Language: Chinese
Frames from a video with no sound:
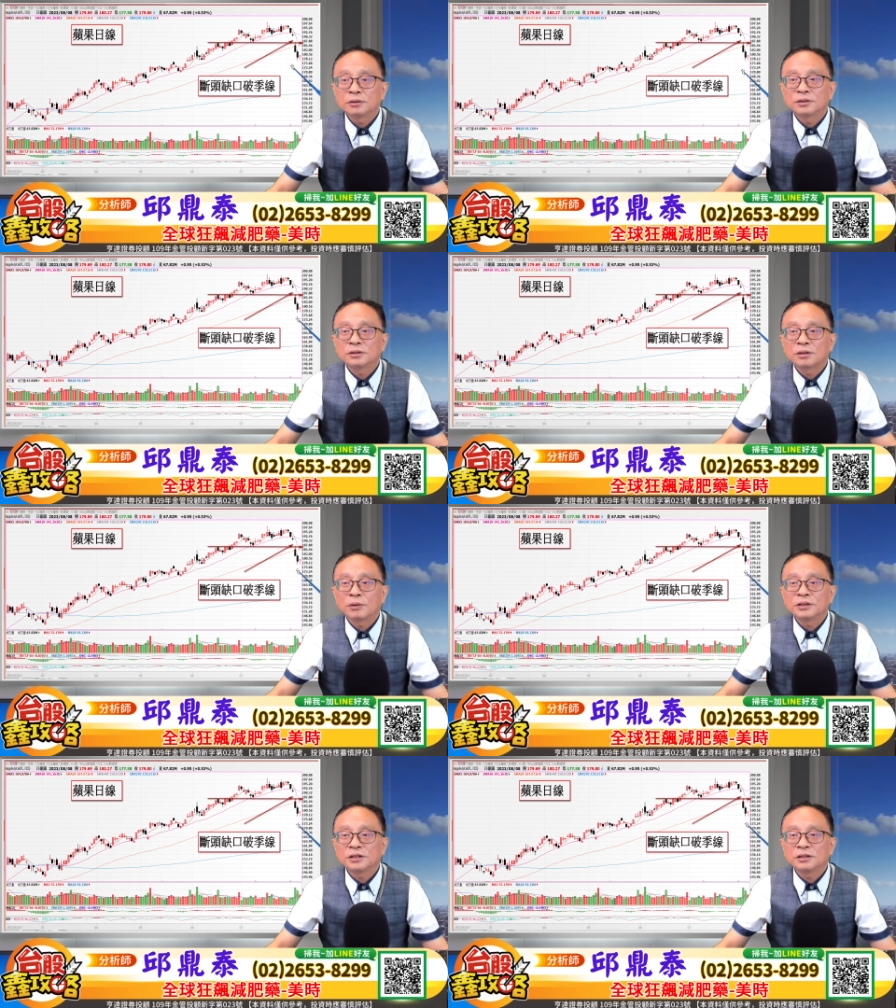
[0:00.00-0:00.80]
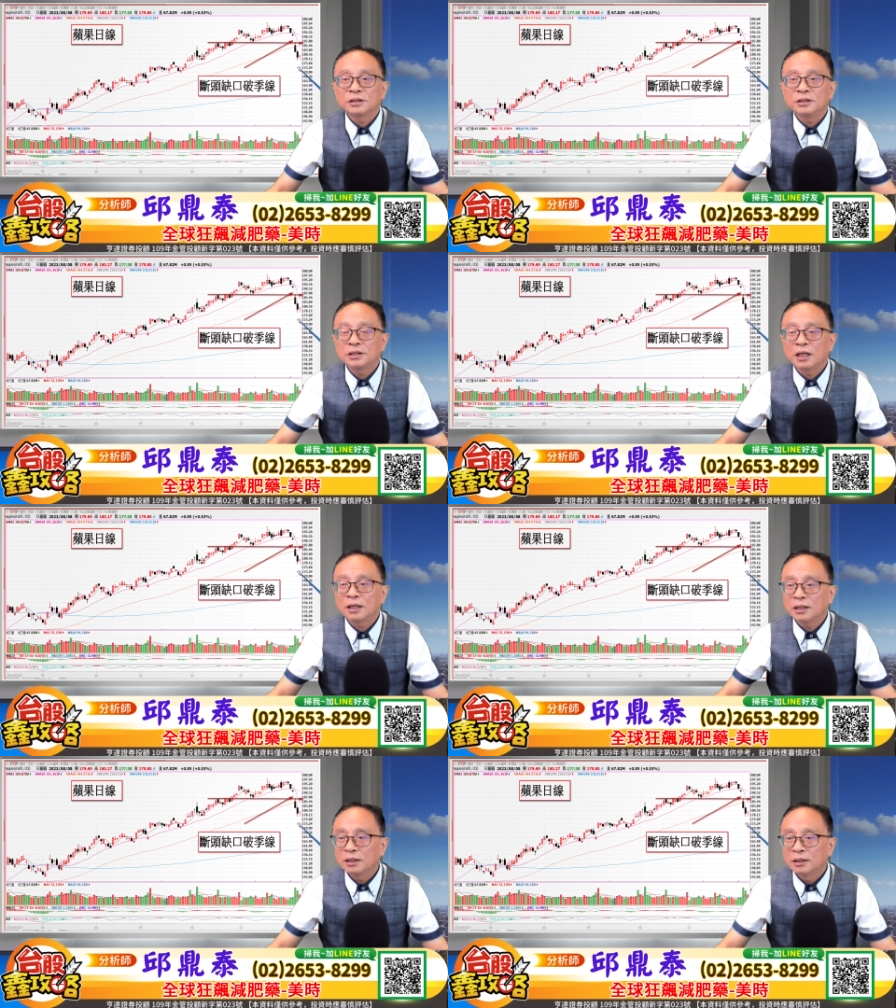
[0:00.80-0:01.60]
稍微支持一下
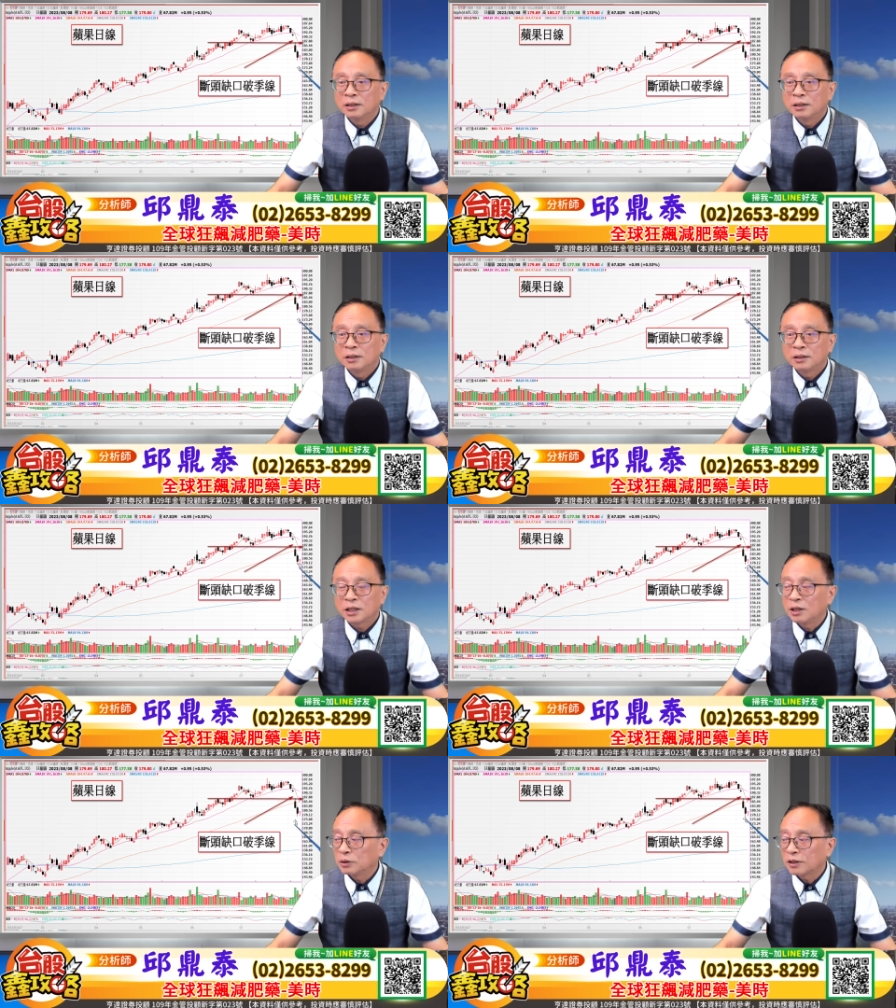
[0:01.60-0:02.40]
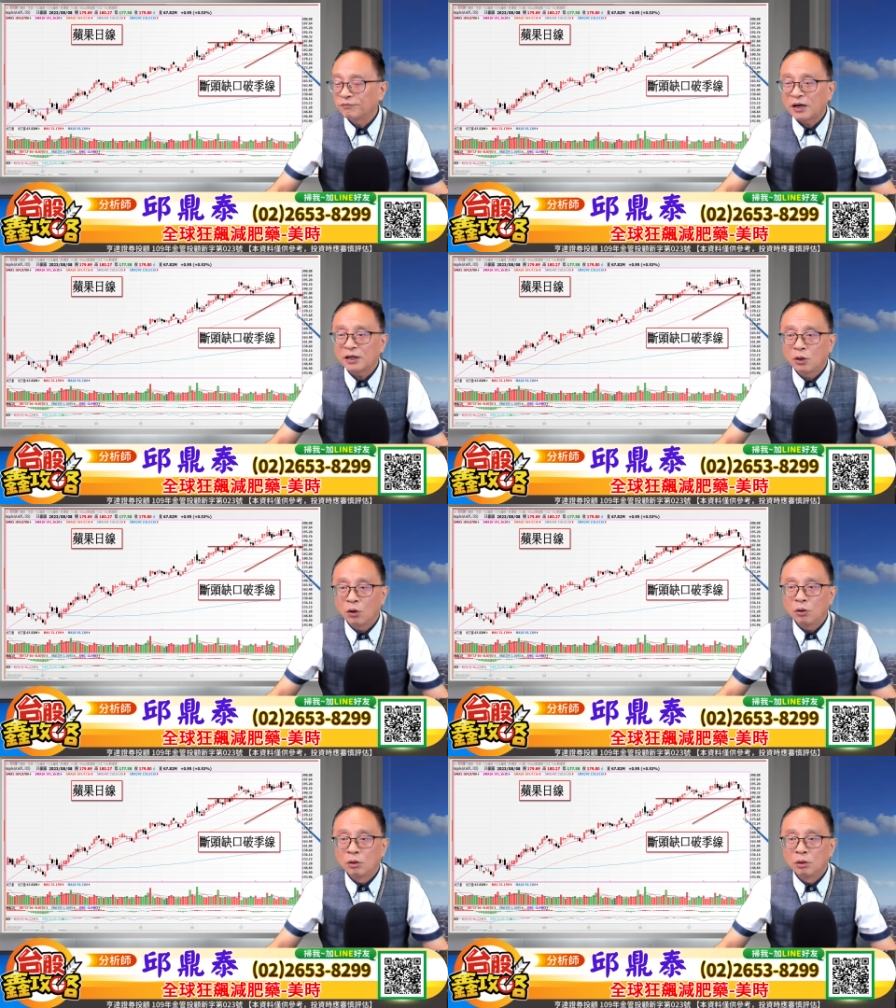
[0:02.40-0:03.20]
而已，也因为它翻
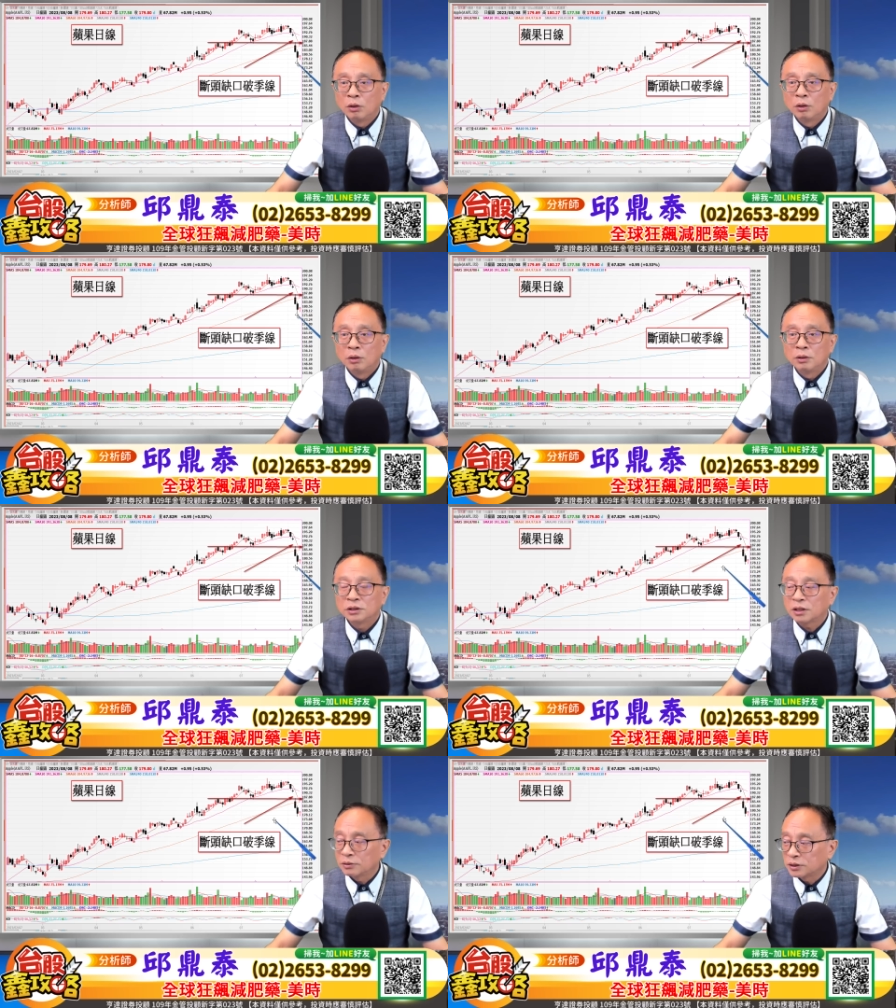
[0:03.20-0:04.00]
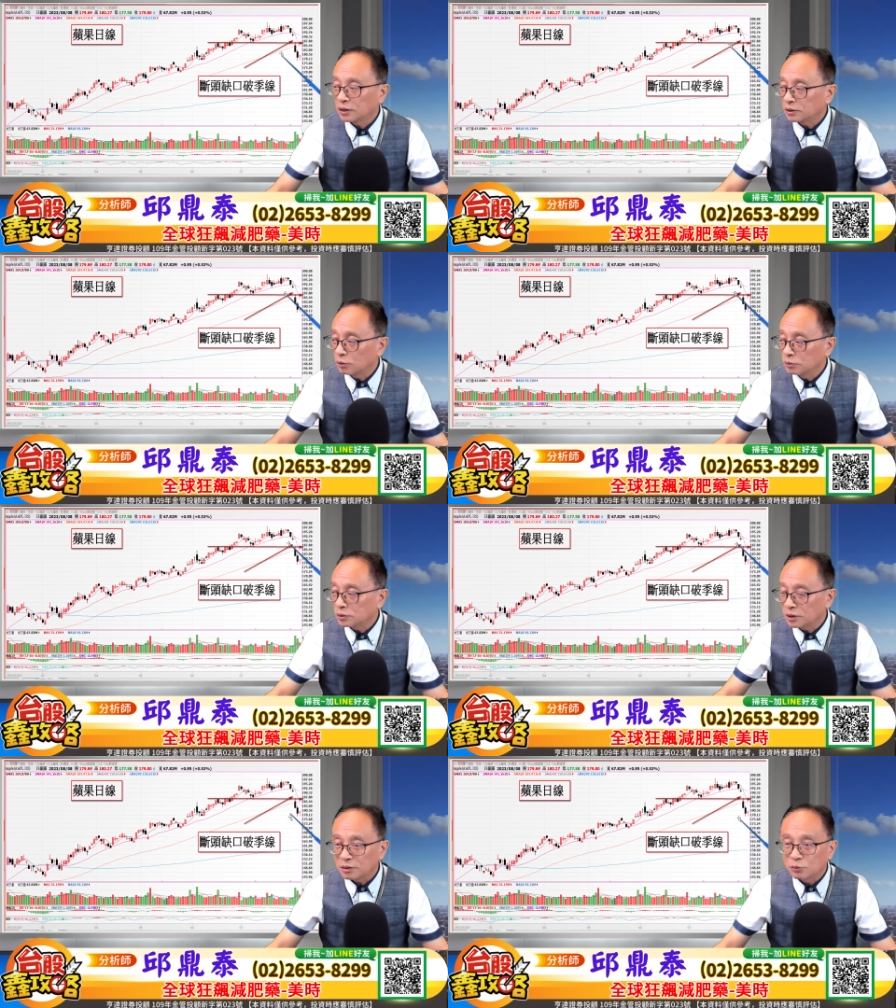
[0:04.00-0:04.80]
红，小涨，那都都
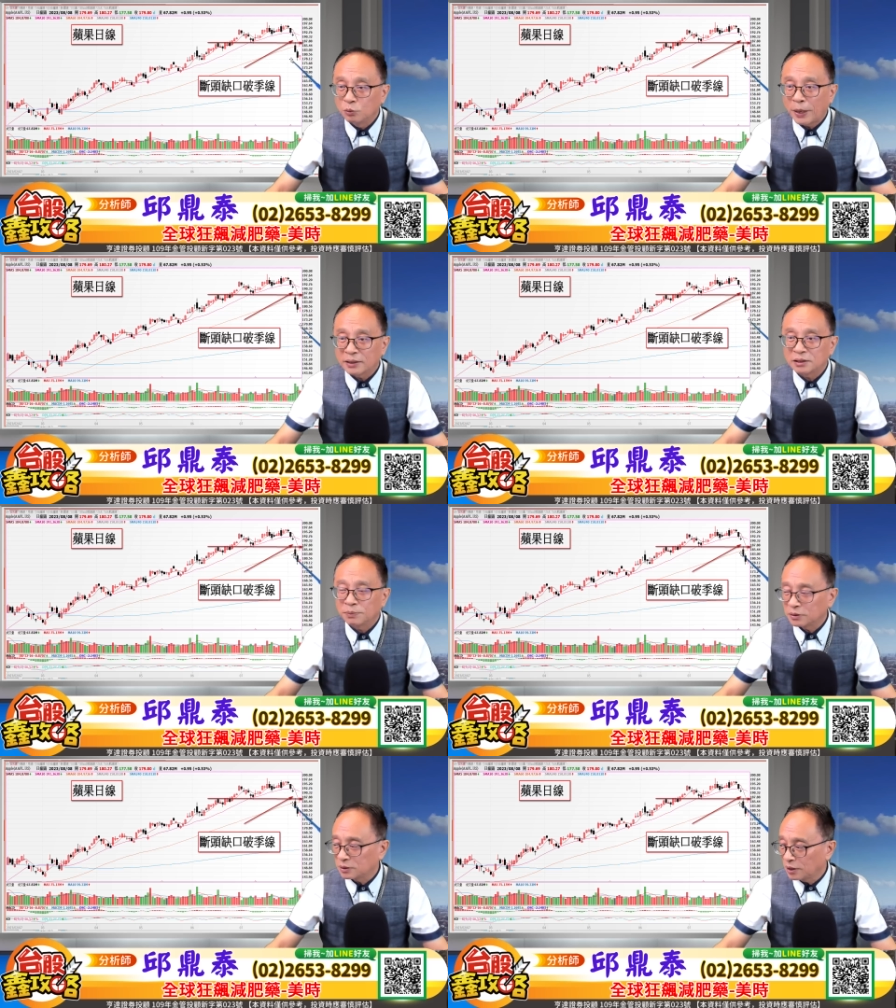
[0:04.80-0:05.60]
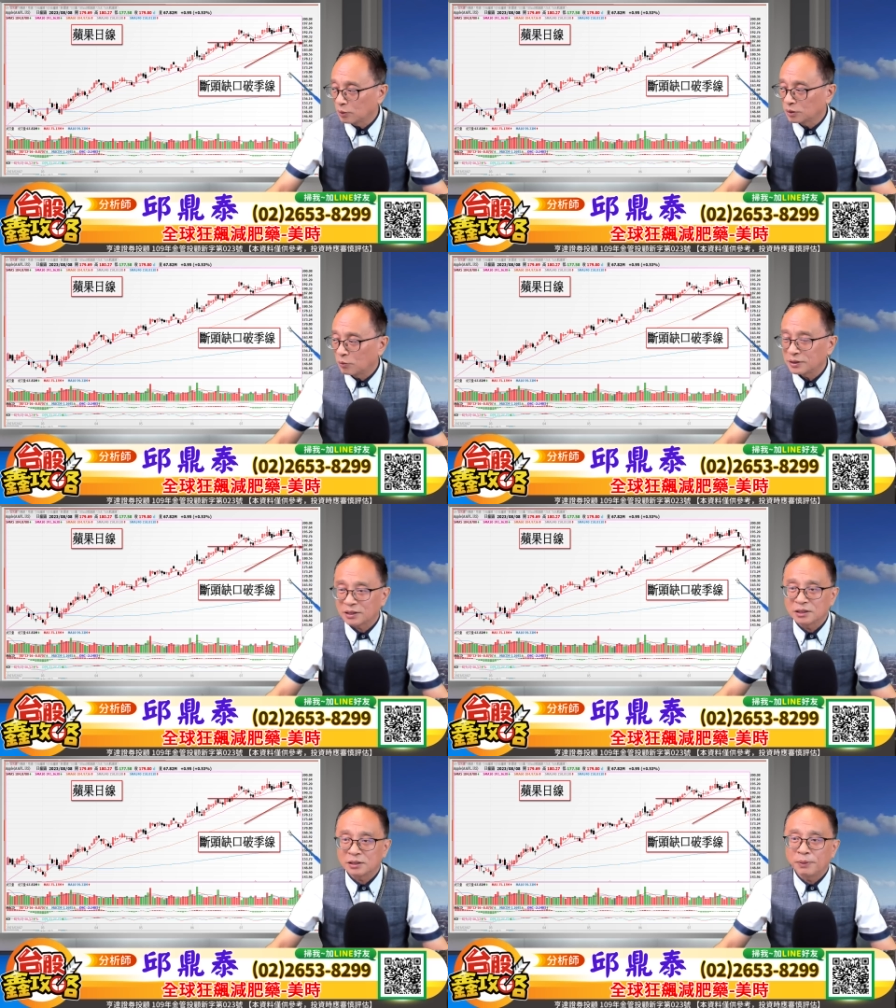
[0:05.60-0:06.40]
跌五趴十分这个跌了都快
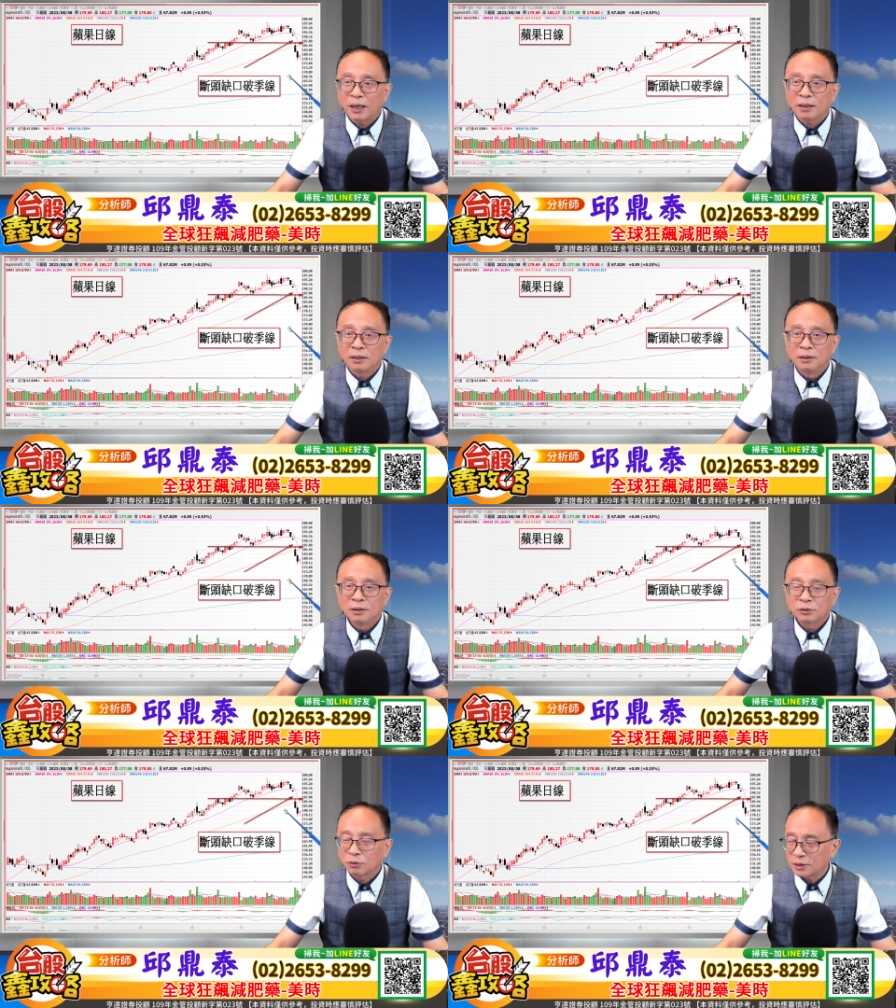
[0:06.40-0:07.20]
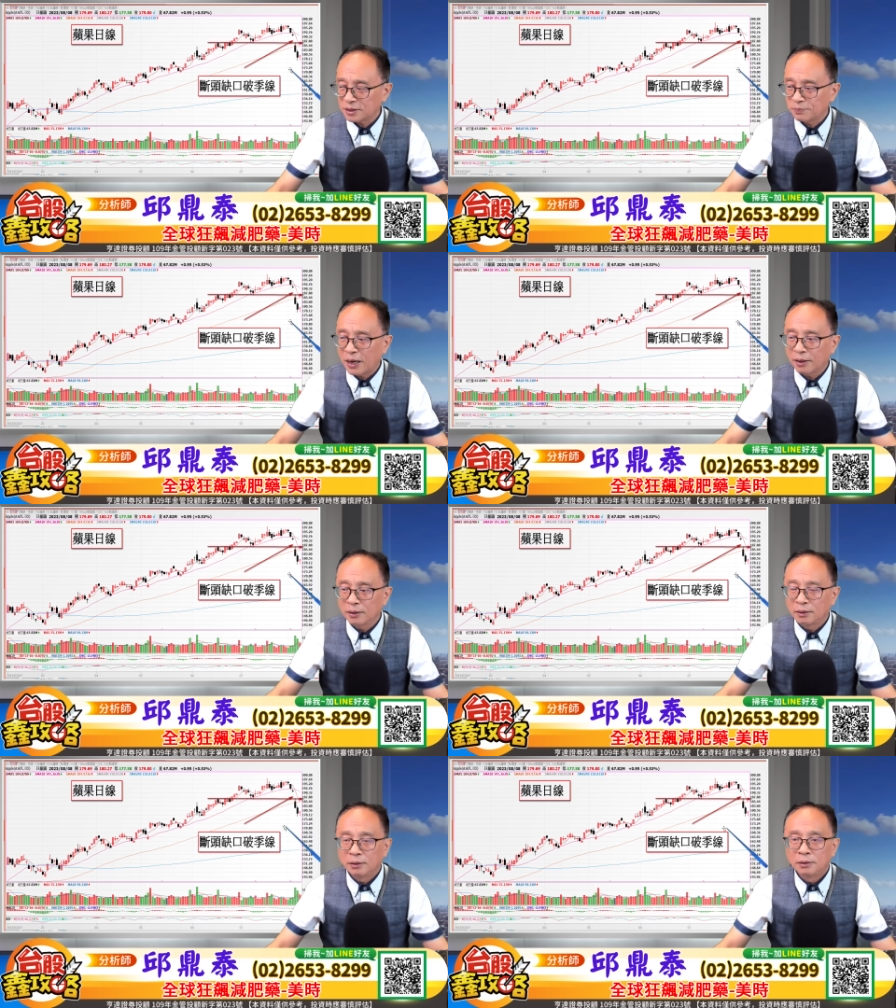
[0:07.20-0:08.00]
十几趴了，都快十趴了。